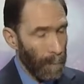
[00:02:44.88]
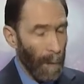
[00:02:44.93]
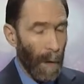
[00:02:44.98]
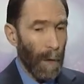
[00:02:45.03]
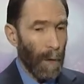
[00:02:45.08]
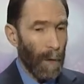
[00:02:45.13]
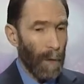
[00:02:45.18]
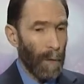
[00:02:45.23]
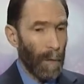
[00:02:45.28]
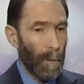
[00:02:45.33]

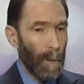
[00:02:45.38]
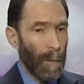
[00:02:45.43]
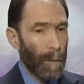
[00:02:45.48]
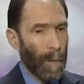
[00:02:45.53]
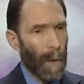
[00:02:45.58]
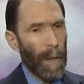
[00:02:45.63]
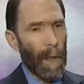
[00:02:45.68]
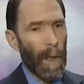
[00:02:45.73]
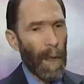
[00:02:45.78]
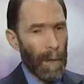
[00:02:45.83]
что мы
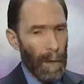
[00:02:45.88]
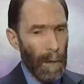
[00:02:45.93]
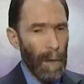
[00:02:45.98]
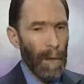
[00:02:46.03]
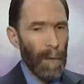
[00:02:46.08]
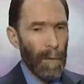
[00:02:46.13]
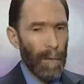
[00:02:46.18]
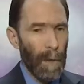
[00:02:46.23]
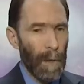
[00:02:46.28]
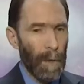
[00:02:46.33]

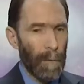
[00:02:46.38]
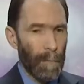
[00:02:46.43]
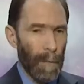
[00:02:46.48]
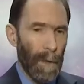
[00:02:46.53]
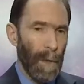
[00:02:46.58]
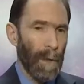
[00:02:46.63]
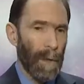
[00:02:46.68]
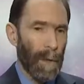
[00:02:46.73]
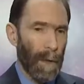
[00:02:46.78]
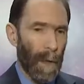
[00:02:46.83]
прореагировали,
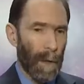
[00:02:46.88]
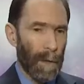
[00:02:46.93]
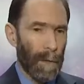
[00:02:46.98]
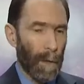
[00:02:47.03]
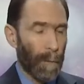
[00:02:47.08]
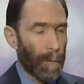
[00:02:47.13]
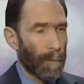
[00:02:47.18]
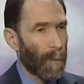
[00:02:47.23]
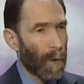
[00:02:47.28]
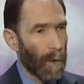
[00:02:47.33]
мы
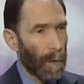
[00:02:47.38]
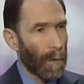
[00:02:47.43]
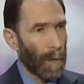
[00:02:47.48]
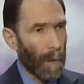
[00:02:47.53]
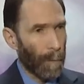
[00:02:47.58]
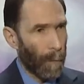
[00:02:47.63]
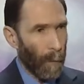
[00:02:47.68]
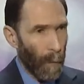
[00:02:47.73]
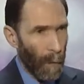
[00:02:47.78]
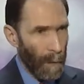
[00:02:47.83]
как-то что-то
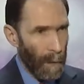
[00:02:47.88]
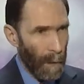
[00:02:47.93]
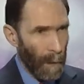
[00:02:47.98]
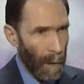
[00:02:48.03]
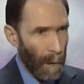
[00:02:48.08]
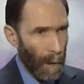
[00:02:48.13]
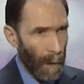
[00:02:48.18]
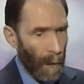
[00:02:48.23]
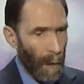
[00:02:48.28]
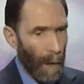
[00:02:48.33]

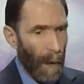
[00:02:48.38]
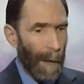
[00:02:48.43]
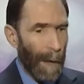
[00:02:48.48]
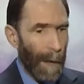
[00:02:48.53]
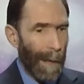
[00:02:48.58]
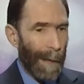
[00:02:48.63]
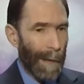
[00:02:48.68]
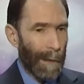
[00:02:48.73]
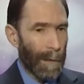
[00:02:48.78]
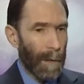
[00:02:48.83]
поняли,
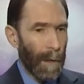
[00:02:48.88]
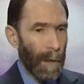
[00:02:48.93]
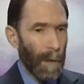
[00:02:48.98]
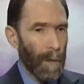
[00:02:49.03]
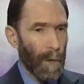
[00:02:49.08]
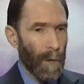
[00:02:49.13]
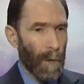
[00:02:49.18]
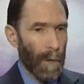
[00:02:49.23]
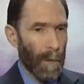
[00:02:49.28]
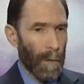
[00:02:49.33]
а
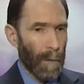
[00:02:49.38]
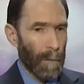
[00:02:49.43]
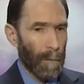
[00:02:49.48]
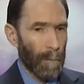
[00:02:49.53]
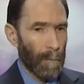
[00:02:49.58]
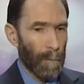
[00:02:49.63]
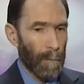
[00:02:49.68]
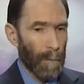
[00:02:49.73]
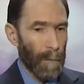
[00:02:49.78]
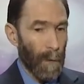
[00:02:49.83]
дальше
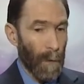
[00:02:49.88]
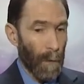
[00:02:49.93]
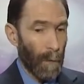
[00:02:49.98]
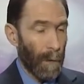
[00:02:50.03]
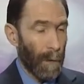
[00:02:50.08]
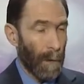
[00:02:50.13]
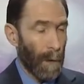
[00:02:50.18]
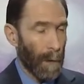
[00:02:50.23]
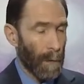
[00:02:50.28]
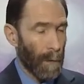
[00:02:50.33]

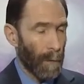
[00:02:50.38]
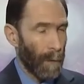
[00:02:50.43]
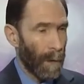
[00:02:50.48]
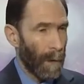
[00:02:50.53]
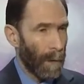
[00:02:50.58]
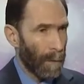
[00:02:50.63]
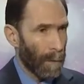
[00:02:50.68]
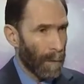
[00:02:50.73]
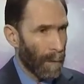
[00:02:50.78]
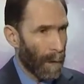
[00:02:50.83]

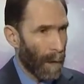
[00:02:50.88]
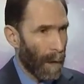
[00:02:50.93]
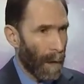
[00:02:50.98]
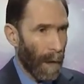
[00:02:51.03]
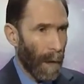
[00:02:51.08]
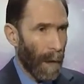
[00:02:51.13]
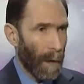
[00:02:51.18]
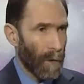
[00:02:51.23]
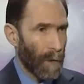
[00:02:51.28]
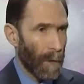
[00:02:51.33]
суета-сует,
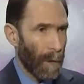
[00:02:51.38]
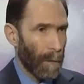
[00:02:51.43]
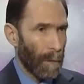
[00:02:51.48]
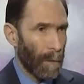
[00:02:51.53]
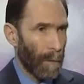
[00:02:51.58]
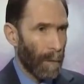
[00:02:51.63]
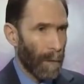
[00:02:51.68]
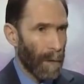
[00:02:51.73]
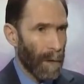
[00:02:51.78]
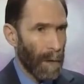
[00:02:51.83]

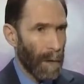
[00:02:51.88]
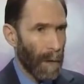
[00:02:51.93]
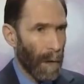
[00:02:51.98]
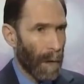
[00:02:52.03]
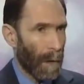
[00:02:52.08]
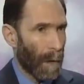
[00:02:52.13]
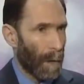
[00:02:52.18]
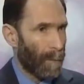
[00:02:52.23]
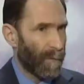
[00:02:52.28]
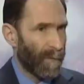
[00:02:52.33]
очередной
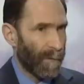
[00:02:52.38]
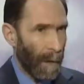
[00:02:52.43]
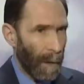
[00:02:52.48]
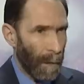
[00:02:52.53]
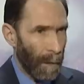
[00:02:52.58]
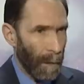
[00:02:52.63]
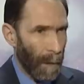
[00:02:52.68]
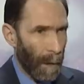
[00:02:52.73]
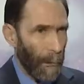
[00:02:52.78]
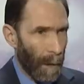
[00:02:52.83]

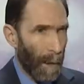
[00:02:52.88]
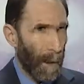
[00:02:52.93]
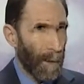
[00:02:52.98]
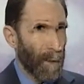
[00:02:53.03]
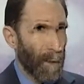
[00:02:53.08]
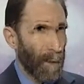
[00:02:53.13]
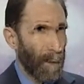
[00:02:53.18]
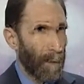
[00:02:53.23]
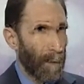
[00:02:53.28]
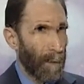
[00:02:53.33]
снегообвал –
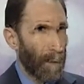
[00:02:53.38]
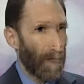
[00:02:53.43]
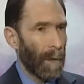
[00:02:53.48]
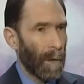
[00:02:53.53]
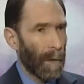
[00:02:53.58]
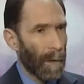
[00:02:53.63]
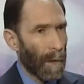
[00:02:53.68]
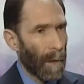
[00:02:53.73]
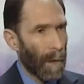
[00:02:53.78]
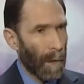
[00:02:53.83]

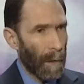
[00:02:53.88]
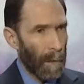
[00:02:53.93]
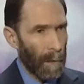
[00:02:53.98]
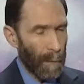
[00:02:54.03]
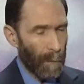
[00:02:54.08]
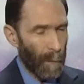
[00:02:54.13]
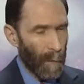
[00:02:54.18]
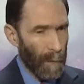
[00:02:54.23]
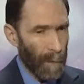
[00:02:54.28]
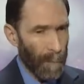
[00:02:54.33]
очередная
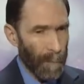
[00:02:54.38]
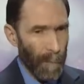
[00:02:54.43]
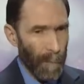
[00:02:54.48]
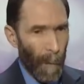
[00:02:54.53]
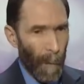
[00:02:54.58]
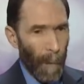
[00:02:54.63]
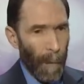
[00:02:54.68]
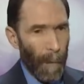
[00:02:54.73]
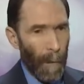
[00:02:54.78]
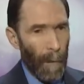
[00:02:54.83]
какая-нибудь
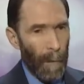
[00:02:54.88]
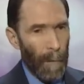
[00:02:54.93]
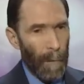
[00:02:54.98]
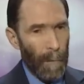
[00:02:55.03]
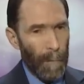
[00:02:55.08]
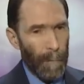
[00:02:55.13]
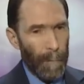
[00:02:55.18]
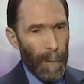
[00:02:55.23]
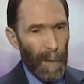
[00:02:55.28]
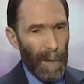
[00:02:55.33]

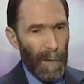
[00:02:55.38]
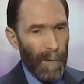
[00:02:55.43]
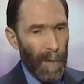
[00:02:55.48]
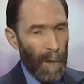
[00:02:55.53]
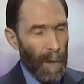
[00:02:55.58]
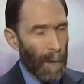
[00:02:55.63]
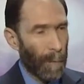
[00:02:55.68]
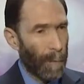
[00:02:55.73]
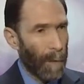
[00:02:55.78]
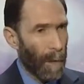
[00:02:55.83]
э,
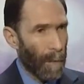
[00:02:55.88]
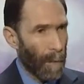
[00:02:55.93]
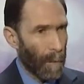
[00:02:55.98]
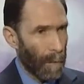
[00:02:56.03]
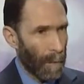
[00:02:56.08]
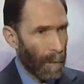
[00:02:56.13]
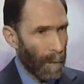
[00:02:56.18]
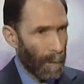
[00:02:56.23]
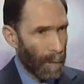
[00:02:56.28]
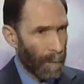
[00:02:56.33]
подвижка
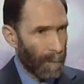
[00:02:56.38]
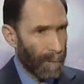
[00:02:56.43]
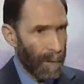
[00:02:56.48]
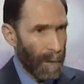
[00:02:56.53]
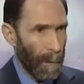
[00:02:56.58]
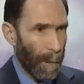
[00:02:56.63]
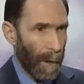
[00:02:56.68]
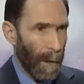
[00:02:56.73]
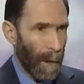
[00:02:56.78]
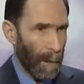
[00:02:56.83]
природы в
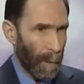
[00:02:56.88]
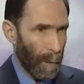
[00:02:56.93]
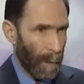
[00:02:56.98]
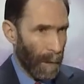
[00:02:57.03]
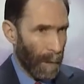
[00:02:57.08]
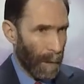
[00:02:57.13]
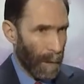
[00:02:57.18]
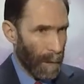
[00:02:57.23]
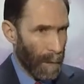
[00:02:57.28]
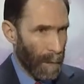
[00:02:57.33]
неприятную
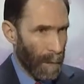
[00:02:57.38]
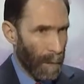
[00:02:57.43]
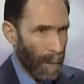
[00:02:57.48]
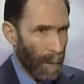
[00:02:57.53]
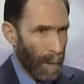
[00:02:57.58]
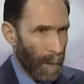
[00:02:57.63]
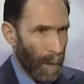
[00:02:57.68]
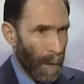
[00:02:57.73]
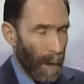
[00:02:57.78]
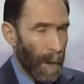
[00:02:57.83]
для нас
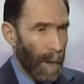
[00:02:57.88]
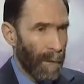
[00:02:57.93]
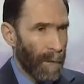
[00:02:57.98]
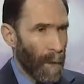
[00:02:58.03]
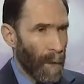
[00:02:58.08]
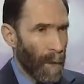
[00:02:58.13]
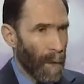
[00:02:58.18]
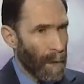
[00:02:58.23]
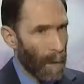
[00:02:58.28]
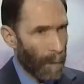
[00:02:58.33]
сторону, и
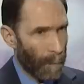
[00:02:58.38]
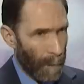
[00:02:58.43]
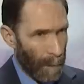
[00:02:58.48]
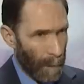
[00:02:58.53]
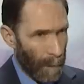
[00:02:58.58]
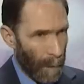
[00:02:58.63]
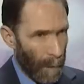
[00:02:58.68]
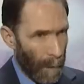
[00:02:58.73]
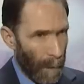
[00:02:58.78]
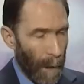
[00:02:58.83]
все
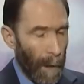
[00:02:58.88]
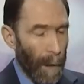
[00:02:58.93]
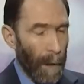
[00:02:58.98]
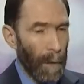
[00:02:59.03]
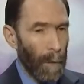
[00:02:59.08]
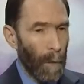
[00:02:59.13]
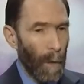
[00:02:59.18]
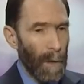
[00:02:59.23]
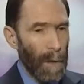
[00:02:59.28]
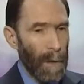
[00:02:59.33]
забыто.
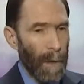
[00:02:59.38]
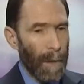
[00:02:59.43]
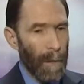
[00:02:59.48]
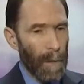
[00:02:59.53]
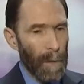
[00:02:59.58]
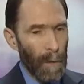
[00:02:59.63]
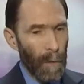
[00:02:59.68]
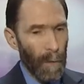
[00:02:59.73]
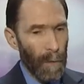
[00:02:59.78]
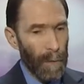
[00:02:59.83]
То есть
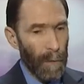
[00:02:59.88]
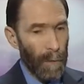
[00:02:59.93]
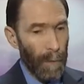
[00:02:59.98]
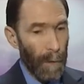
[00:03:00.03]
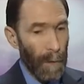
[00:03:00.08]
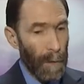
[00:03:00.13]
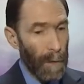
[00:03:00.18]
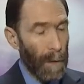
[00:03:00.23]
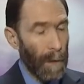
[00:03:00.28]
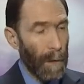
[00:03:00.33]

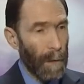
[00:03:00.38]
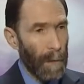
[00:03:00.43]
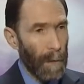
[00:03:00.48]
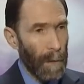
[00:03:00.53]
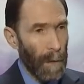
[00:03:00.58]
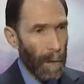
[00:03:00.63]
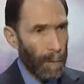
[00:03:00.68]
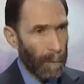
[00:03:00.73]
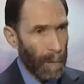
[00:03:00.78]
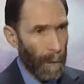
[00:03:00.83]
отсутствует
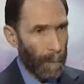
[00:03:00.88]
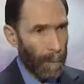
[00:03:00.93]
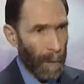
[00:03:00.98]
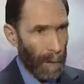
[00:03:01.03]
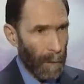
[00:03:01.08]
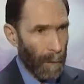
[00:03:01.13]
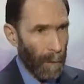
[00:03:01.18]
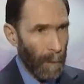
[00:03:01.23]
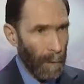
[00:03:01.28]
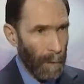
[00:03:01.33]
системный
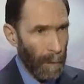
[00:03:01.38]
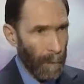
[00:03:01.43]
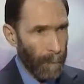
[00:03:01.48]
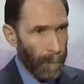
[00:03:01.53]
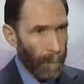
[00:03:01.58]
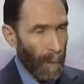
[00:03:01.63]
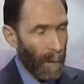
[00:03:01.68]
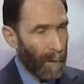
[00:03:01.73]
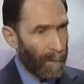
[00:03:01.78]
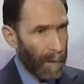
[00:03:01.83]
подход
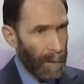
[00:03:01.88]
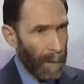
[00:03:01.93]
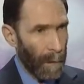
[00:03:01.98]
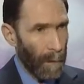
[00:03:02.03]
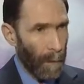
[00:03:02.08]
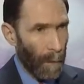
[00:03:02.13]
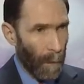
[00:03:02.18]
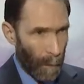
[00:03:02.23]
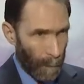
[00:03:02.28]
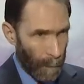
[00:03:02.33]
в этой
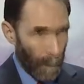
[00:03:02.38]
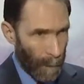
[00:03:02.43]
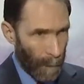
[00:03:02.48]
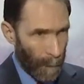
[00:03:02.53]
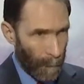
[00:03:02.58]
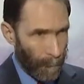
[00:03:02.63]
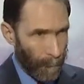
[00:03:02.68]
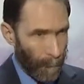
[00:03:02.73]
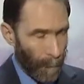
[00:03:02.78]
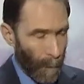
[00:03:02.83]

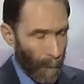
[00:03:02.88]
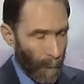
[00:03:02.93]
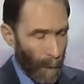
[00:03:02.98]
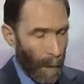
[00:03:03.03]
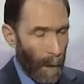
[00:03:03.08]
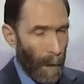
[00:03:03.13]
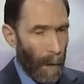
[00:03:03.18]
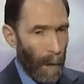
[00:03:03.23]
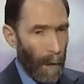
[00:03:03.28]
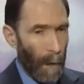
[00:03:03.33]
области.
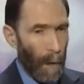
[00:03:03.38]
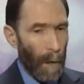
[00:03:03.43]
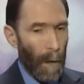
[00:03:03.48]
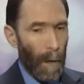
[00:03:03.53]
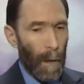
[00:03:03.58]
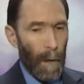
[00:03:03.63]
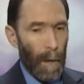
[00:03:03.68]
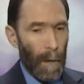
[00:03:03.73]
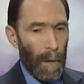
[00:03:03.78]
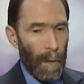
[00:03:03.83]

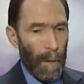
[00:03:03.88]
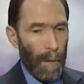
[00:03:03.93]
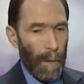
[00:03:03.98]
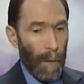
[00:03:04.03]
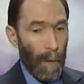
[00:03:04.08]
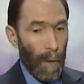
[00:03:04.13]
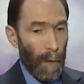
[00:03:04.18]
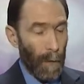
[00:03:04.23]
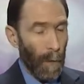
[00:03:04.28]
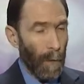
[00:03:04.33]
А,
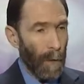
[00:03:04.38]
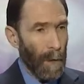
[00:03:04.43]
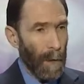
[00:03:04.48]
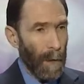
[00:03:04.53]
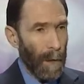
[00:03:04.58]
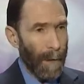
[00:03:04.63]
что же